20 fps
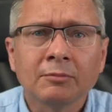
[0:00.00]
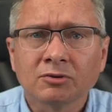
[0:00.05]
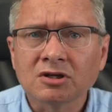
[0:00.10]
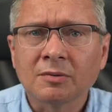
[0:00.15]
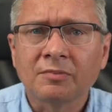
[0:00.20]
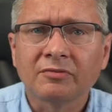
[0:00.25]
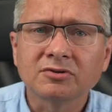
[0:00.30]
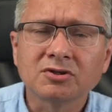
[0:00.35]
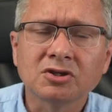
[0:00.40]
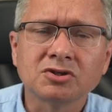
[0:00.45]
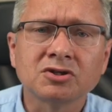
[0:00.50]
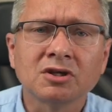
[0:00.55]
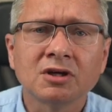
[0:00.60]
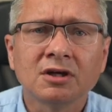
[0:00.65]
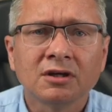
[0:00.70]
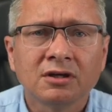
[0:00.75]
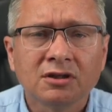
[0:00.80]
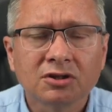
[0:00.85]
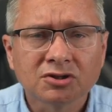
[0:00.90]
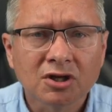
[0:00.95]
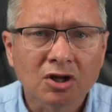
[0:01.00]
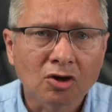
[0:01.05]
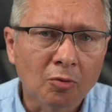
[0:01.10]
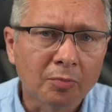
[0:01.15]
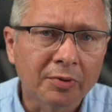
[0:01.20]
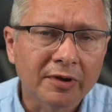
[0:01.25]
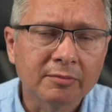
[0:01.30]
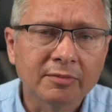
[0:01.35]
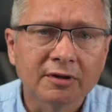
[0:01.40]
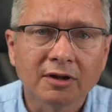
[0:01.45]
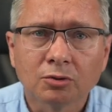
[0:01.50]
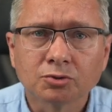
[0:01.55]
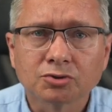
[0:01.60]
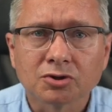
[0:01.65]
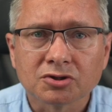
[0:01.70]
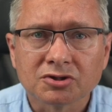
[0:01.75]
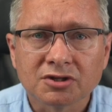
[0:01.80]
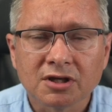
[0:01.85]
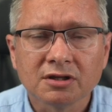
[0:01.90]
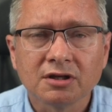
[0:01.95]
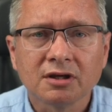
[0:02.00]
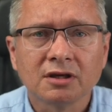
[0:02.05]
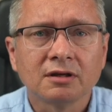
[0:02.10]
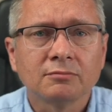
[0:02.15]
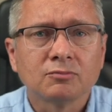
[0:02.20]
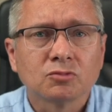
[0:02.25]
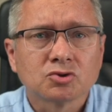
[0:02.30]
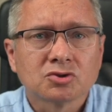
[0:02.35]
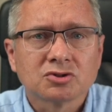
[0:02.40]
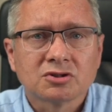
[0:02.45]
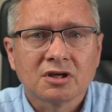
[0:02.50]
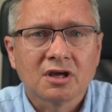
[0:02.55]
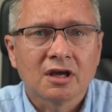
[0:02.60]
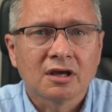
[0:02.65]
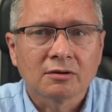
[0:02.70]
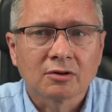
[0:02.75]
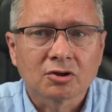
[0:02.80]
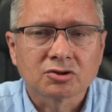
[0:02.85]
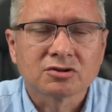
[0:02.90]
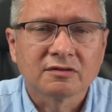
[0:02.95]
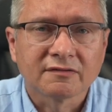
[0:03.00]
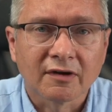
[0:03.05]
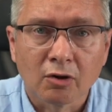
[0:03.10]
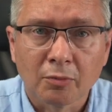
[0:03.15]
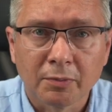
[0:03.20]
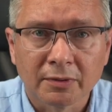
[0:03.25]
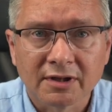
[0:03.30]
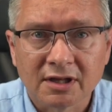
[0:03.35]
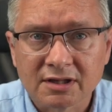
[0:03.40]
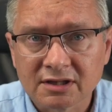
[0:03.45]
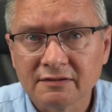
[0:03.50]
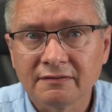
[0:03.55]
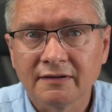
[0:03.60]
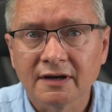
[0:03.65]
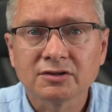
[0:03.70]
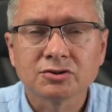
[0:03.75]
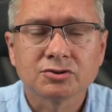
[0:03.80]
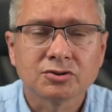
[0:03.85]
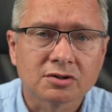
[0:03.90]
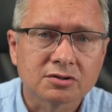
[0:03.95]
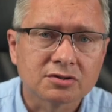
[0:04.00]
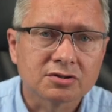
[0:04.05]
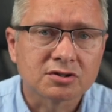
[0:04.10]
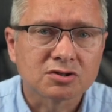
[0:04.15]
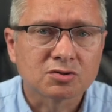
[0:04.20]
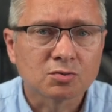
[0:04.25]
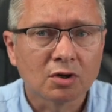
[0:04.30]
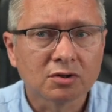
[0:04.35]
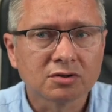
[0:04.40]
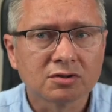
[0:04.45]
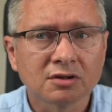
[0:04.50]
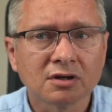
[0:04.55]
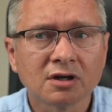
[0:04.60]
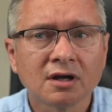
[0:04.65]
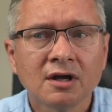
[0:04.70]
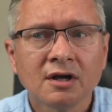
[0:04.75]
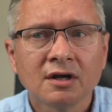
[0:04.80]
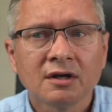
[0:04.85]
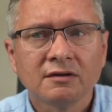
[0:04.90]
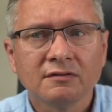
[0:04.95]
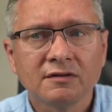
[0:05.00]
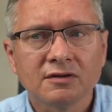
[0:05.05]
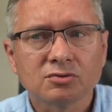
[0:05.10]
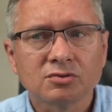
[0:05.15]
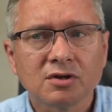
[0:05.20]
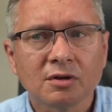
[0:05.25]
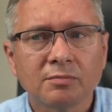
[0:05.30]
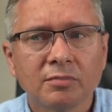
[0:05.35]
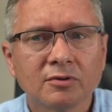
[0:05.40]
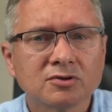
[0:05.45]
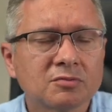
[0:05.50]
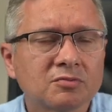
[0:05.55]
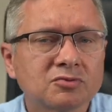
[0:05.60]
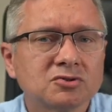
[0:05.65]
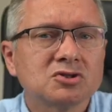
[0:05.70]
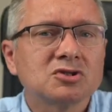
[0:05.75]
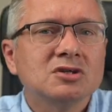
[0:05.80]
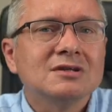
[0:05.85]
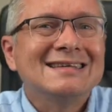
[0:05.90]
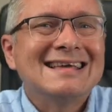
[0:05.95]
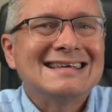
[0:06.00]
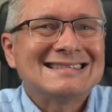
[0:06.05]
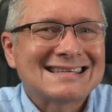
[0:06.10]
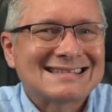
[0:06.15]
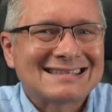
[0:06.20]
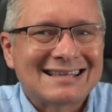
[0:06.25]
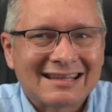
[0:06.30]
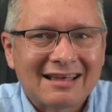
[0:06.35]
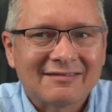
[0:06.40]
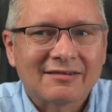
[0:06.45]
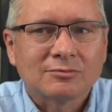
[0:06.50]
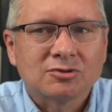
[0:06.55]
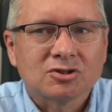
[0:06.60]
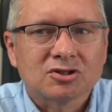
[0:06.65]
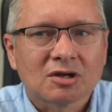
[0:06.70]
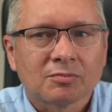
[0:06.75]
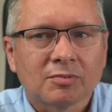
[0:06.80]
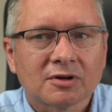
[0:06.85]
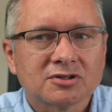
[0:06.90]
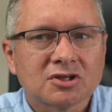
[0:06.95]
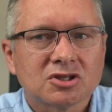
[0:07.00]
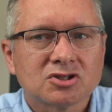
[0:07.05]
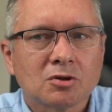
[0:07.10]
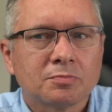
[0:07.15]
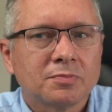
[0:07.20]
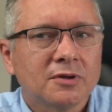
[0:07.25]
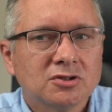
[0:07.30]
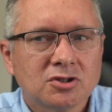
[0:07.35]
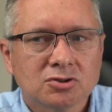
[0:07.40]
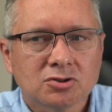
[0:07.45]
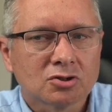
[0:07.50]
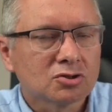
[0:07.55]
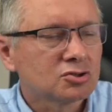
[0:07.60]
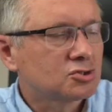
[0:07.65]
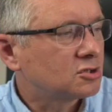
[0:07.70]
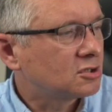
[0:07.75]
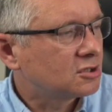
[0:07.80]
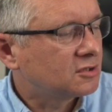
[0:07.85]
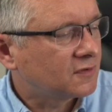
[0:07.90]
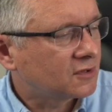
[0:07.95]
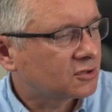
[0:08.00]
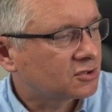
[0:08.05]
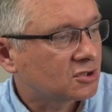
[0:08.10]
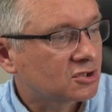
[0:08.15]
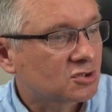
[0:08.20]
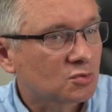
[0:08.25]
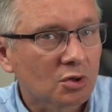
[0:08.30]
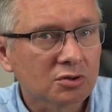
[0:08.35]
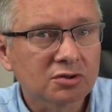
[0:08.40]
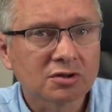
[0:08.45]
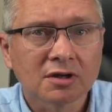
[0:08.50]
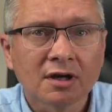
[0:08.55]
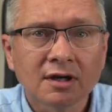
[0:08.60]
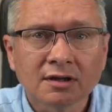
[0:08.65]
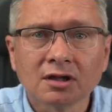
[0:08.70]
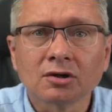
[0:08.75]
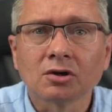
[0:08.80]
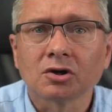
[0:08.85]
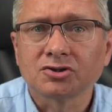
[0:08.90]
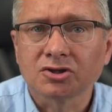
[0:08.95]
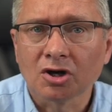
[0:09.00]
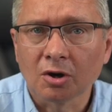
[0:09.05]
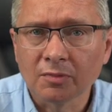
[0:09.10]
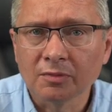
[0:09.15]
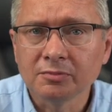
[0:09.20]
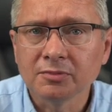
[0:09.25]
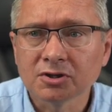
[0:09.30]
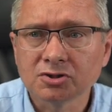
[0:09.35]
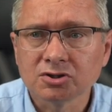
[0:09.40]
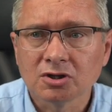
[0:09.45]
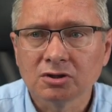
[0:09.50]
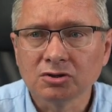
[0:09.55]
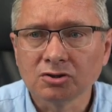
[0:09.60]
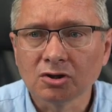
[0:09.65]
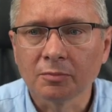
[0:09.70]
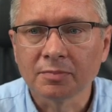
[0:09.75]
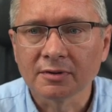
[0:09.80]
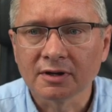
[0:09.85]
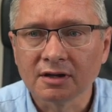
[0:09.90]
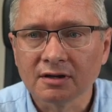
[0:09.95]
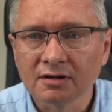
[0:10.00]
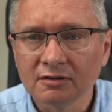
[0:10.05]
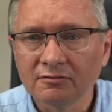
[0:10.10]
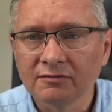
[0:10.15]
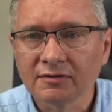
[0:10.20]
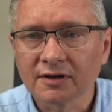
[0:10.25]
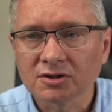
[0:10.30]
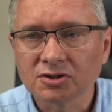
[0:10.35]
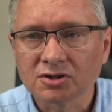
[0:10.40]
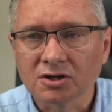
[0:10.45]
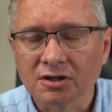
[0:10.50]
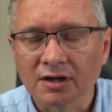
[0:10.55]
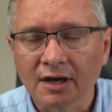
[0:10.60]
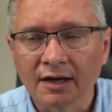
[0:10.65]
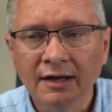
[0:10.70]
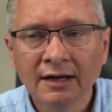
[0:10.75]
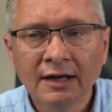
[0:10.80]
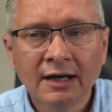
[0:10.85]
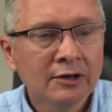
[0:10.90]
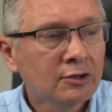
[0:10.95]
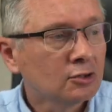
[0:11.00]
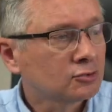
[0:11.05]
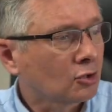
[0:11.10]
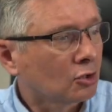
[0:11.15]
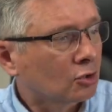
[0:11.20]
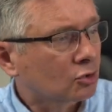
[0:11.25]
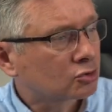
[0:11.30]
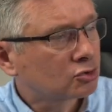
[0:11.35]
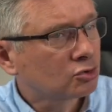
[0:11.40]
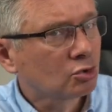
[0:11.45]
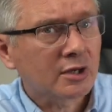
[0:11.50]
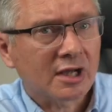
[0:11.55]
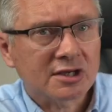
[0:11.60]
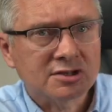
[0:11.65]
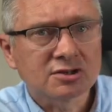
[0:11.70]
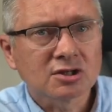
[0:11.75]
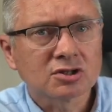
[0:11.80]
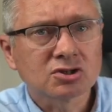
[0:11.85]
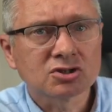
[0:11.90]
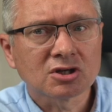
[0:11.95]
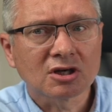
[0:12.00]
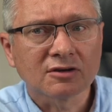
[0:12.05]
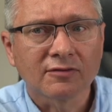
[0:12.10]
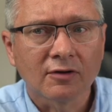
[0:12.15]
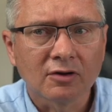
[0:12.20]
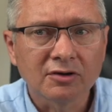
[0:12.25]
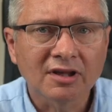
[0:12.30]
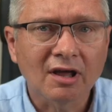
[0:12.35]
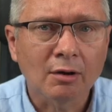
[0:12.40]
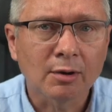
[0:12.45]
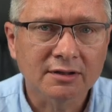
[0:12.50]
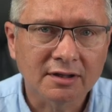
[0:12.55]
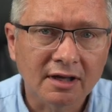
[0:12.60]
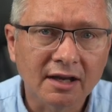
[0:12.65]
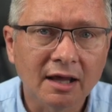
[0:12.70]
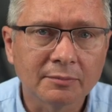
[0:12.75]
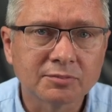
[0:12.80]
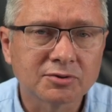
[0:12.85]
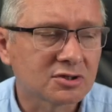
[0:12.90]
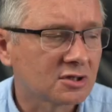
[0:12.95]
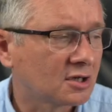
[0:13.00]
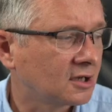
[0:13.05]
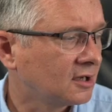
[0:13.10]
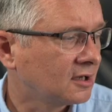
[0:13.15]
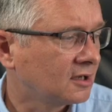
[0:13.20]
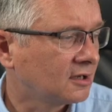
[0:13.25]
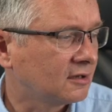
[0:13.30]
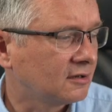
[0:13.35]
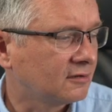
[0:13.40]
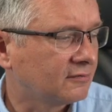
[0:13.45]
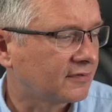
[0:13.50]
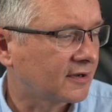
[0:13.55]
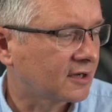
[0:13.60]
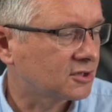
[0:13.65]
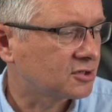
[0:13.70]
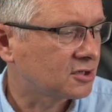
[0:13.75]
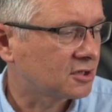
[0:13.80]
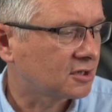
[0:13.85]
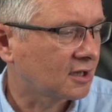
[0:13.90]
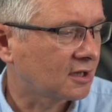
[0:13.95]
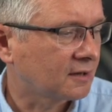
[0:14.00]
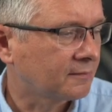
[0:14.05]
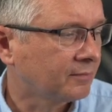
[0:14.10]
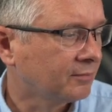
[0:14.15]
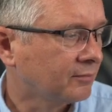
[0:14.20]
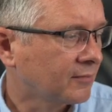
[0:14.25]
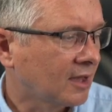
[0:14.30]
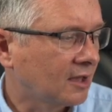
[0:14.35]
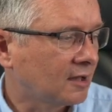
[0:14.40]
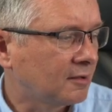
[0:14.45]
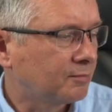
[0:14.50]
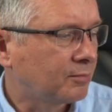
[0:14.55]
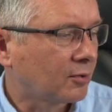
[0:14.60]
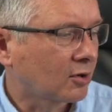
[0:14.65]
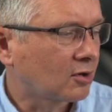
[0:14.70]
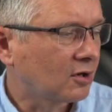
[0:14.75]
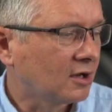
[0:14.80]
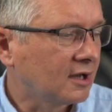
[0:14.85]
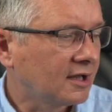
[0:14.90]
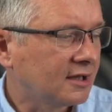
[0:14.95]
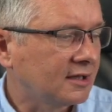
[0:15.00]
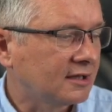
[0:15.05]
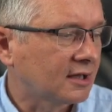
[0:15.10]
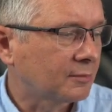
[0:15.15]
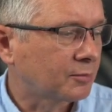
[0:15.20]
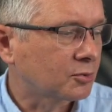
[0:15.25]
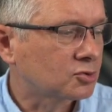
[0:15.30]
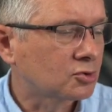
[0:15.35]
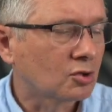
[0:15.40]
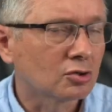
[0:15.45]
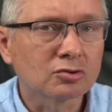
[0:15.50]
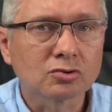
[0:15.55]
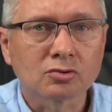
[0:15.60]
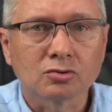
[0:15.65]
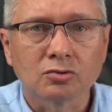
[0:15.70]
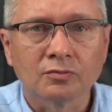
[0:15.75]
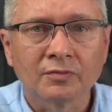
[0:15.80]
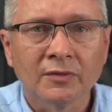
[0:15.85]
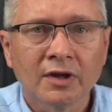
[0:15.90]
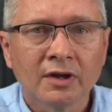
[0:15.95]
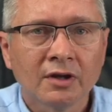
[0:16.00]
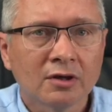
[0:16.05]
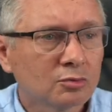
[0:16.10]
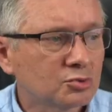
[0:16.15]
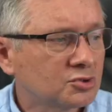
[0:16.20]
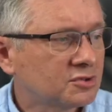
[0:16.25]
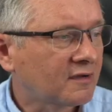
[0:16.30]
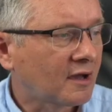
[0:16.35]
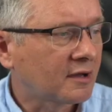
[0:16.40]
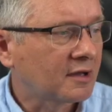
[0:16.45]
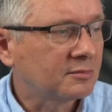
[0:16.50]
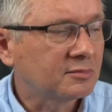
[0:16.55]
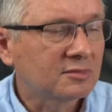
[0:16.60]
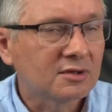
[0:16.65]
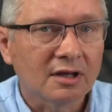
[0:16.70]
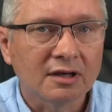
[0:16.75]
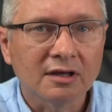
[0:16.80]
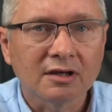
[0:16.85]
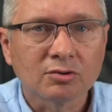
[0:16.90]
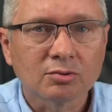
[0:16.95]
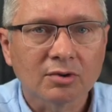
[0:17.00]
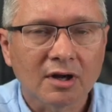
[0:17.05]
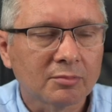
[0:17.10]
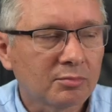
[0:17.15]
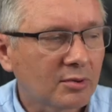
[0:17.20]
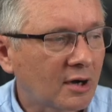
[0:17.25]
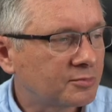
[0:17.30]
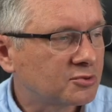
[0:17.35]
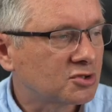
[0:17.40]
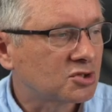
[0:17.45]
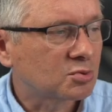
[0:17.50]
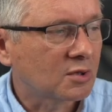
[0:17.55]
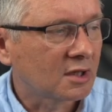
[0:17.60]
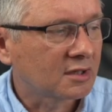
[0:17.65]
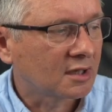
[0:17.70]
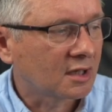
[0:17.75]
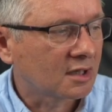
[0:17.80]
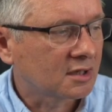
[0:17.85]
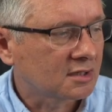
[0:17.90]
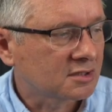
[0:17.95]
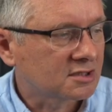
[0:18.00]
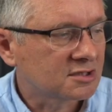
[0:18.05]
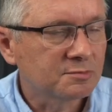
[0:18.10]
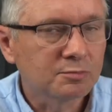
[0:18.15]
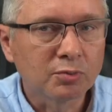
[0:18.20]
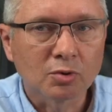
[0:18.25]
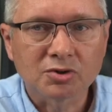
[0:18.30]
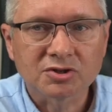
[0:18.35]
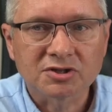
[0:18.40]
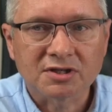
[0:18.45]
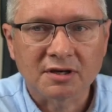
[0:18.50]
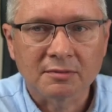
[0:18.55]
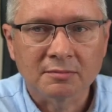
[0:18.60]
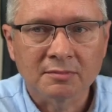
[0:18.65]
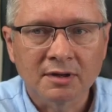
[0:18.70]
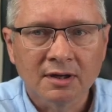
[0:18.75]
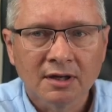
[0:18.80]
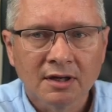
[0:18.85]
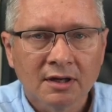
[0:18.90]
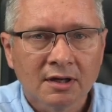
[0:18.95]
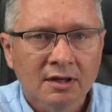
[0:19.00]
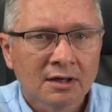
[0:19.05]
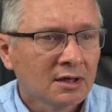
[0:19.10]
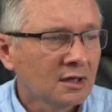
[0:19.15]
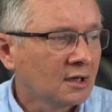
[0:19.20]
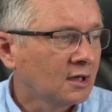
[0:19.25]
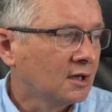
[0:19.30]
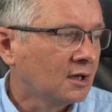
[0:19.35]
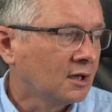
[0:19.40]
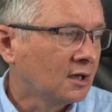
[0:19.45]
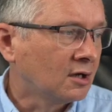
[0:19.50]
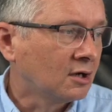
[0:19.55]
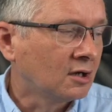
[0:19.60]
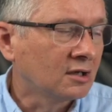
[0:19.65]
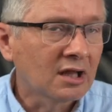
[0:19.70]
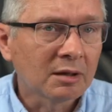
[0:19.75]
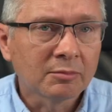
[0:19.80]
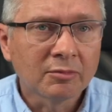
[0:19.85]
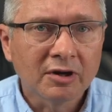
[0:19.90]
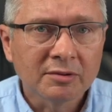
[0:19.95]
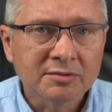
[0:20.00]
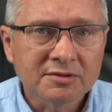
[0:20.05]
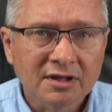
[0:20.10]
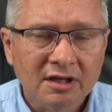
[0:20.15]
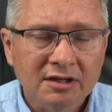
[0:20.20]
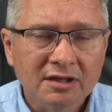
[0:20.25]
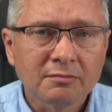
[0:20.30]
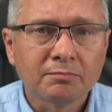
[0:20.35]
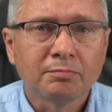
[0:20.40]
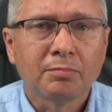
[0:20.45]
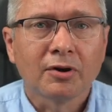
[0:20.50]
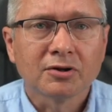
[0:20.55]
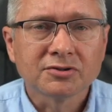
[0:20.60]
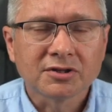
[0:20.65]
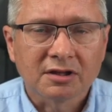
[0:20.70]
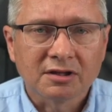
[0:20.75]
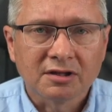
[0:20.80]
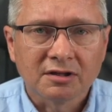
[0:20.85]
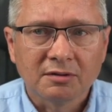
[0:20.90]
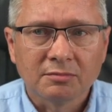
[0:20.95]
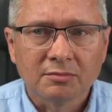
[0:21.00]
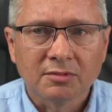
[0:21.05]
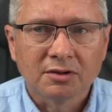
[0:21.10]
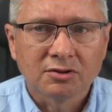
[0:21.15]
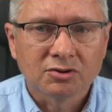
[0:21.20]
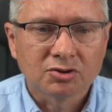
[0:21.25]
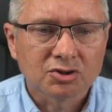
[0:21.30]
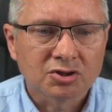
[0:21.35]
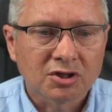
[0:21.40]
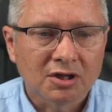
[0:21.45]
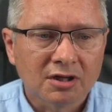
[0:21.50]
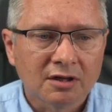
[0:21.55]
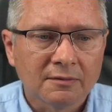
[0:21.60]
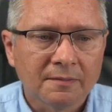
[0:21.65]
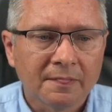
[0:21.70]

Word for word: można powiedzieć, jeżeli kupujemy na urządzenie, urządzenie kosztowało ponad 2000 zł, więc tutaj można powiedzieć, nie zastanawiam się, że zapłacę 150 czy 200 zł, tylko chciałbym mieć dobre wrażenia. No to która z tych trzech folii dała najlepsze e, wrażenia. E, po kolei, na początku używałem tej, która była przysłana z buksem. Ona moim zdaniem poza tym, że